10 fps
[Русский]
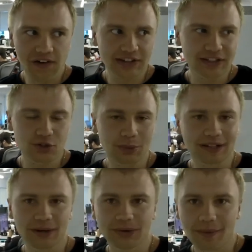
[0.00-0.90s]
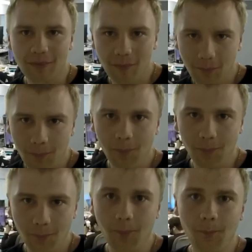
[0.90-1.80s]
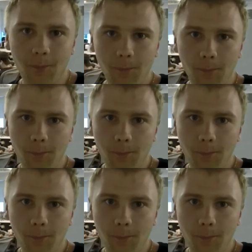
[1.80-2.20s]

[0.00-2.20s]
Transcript: А здесь уже полтора года. А до этого?